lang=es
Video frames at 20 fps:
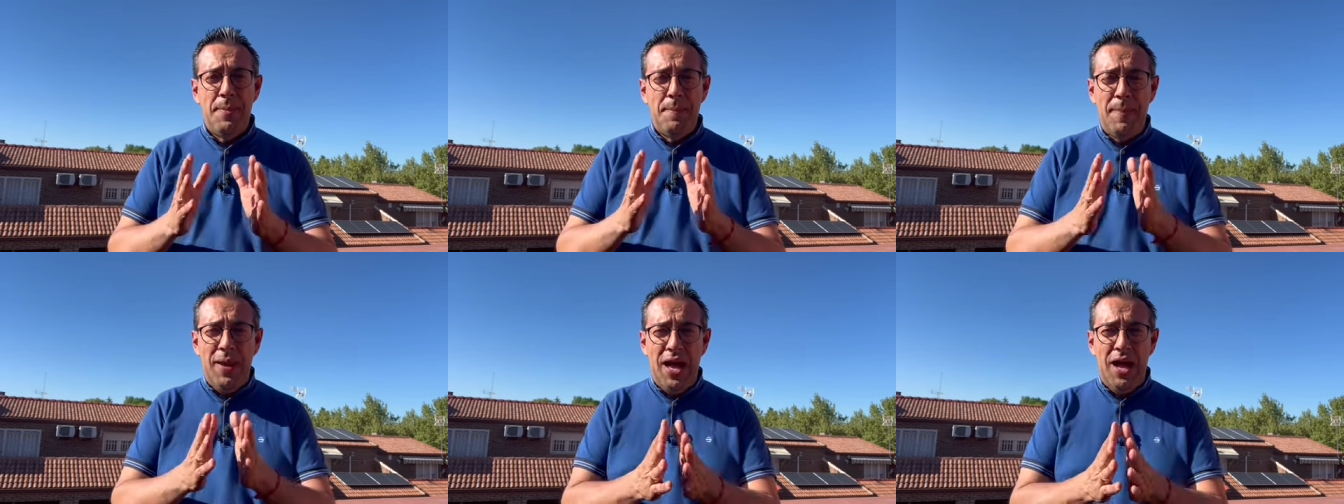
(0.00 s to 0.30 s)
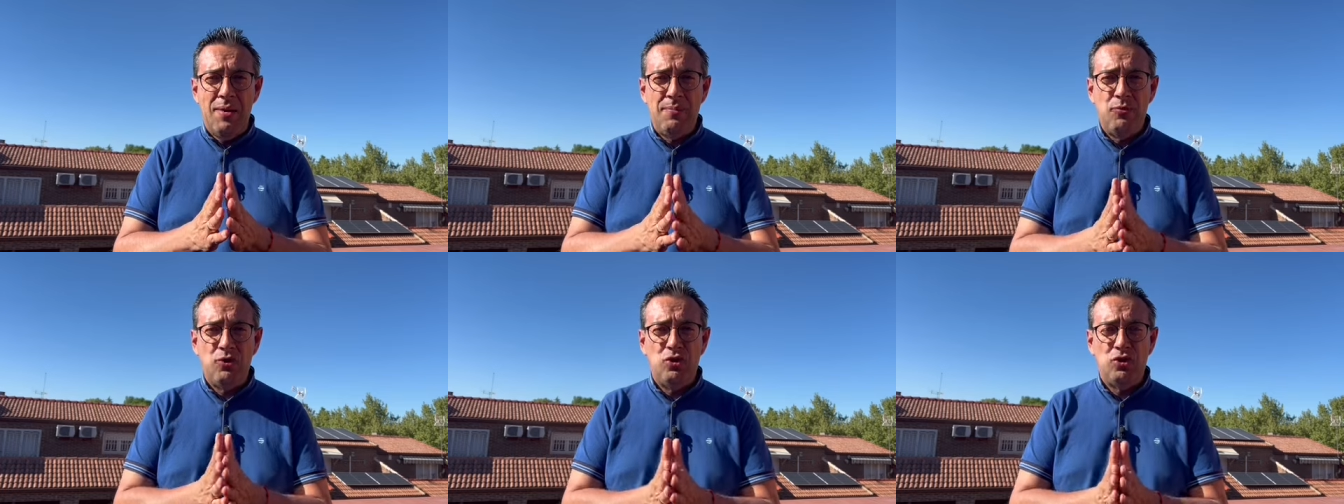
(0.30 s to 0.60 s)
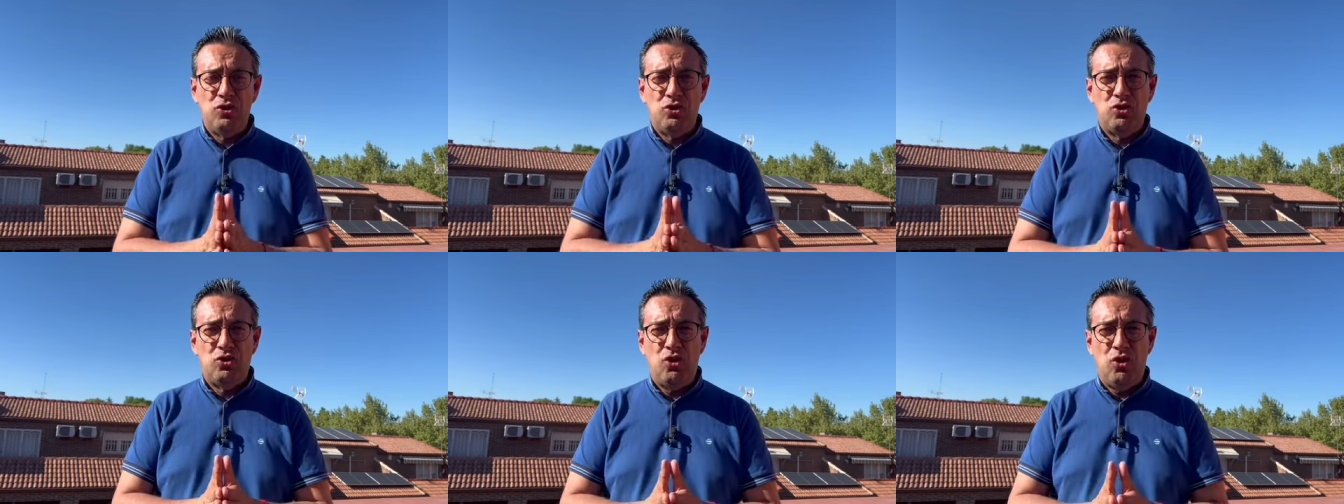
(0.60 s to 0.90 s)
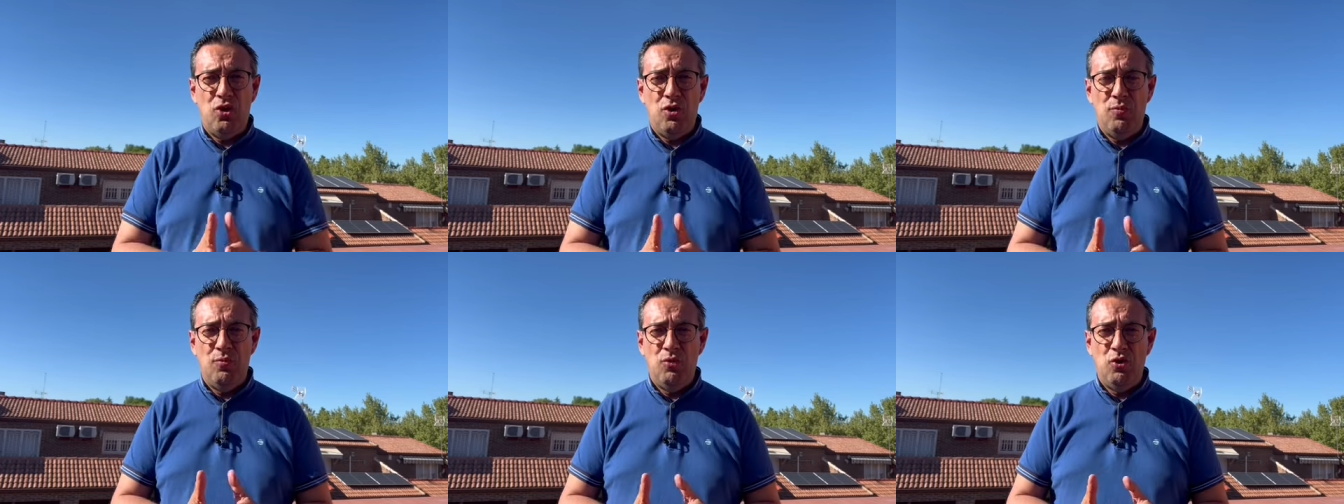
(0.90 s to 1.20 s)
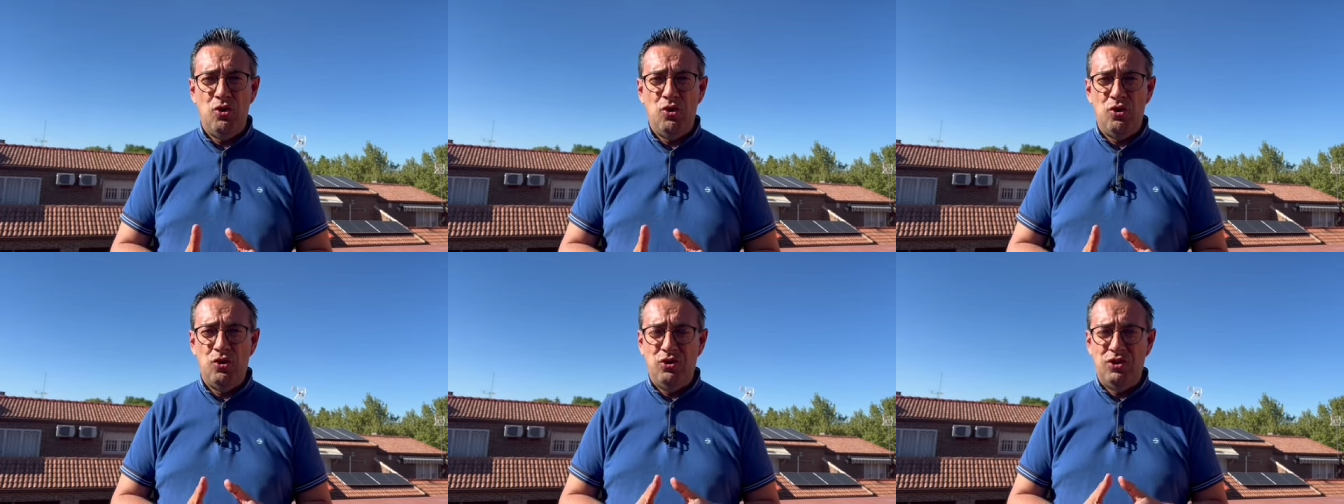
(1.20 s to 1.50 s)
Veamos
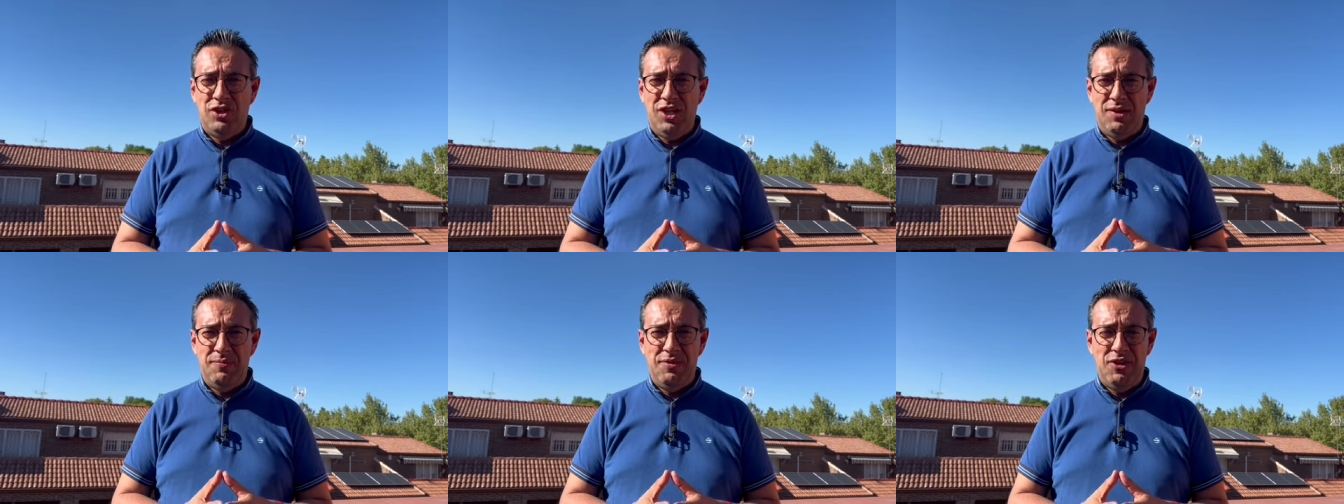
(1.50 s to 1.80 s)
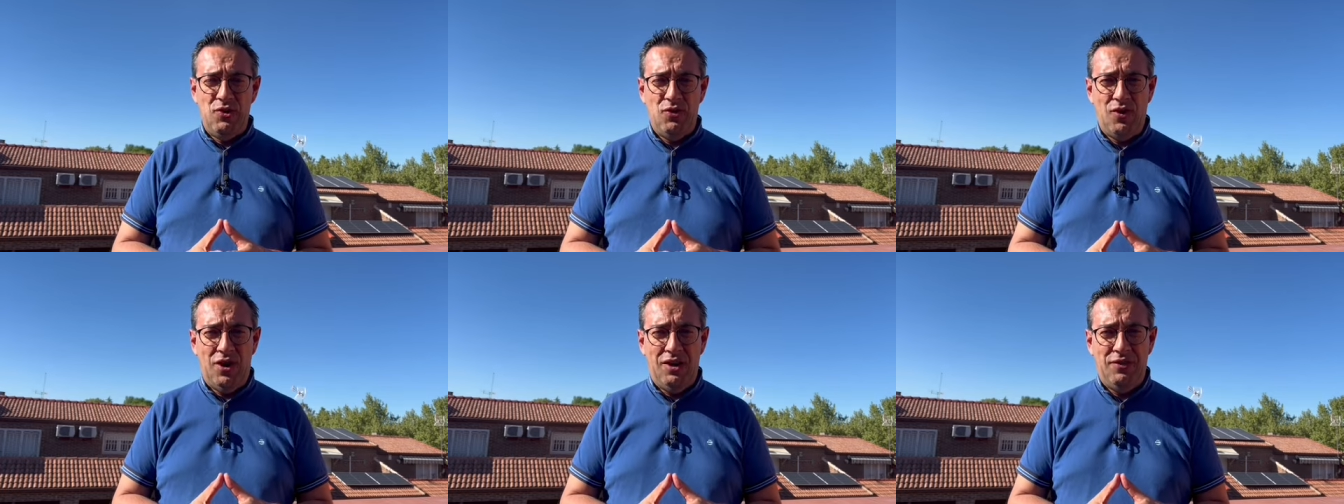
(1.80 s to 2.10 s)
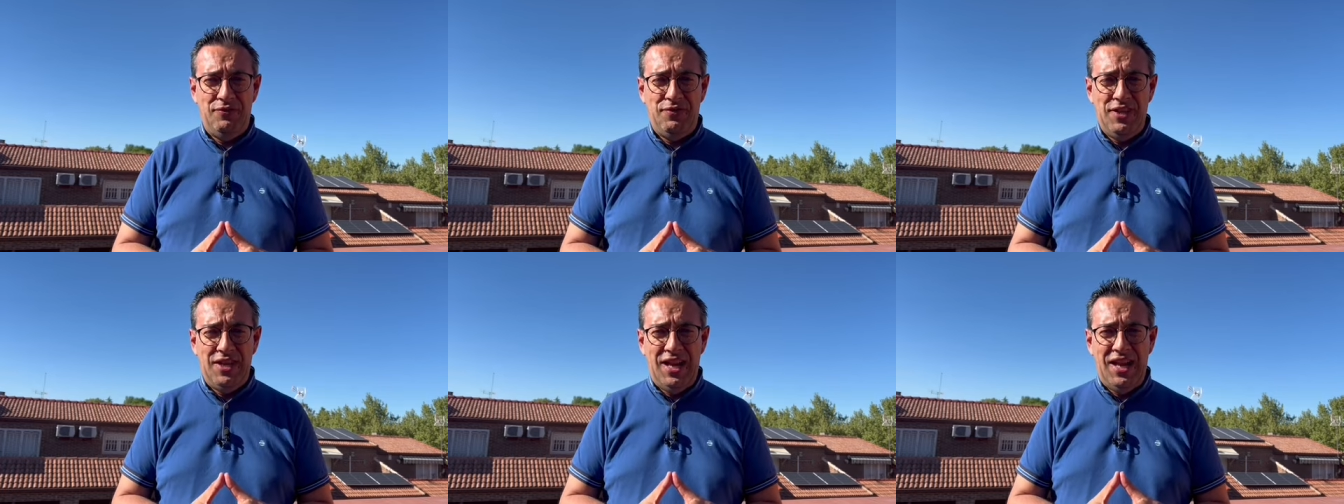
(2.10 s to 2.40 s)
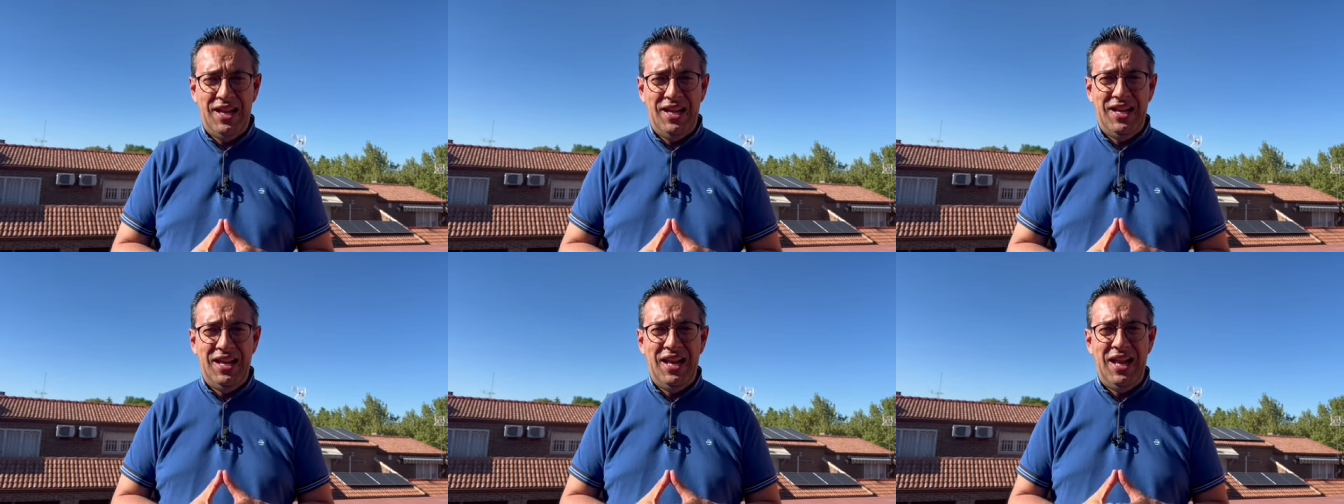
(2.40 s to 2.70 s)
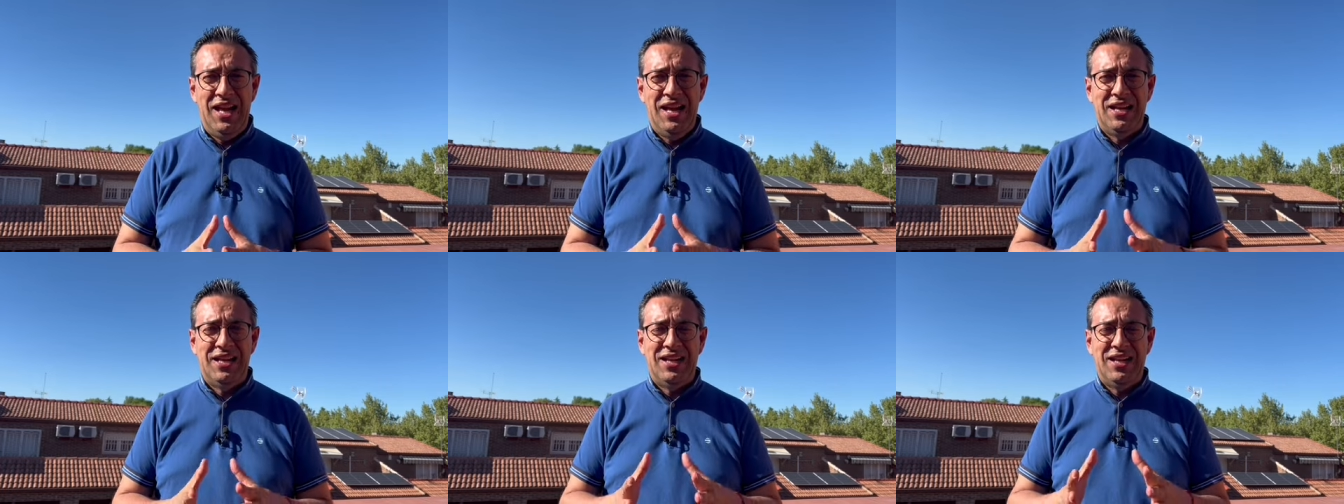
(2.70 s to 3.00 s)
cómo terminó al final
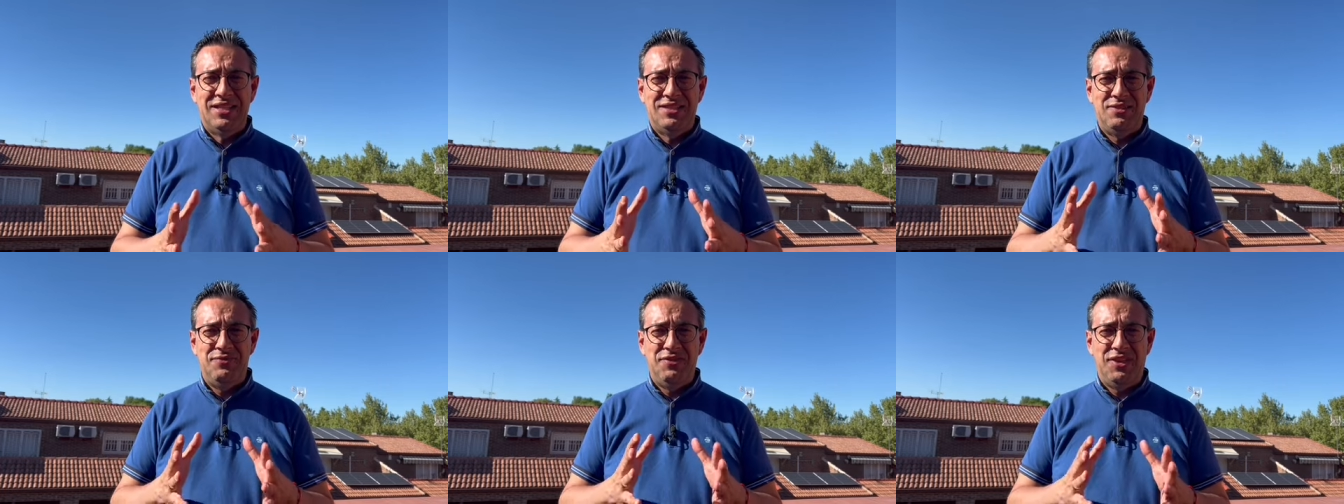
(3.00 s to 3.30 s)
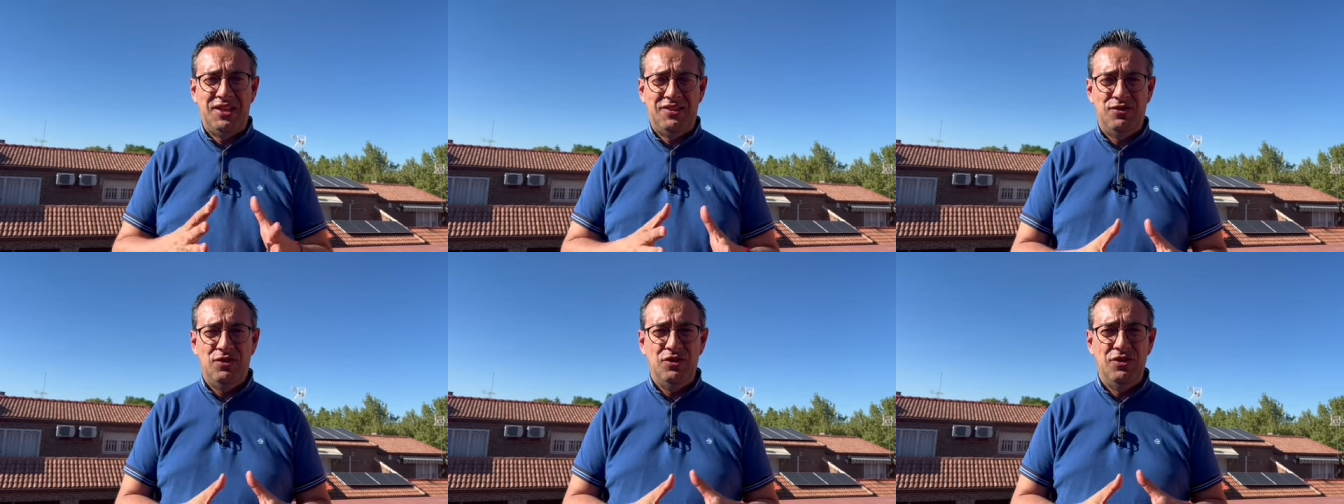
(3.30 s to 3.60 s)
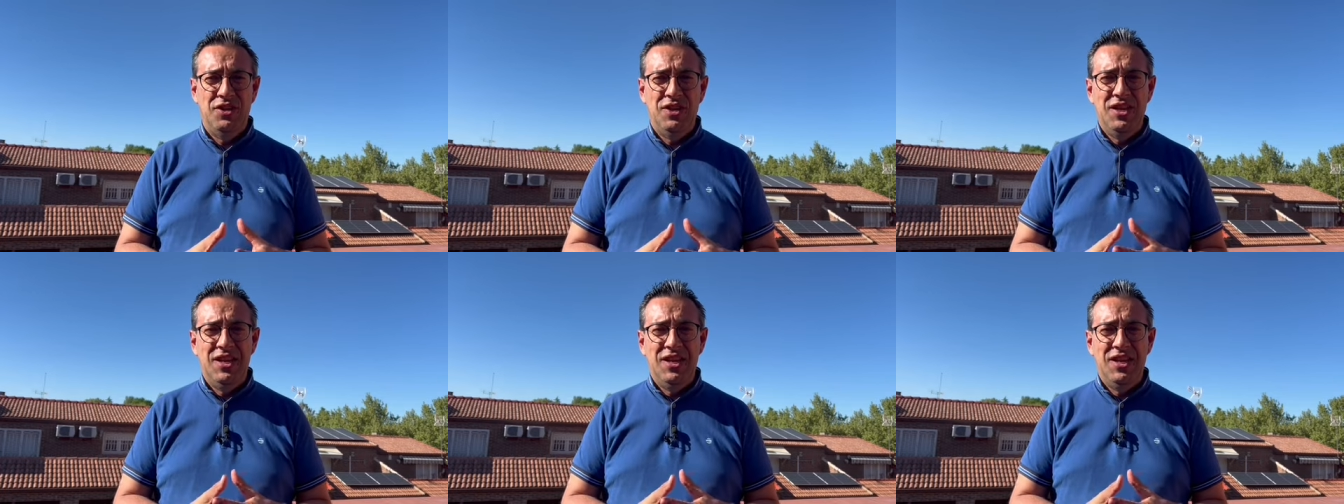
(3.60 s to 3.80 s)
la clasificación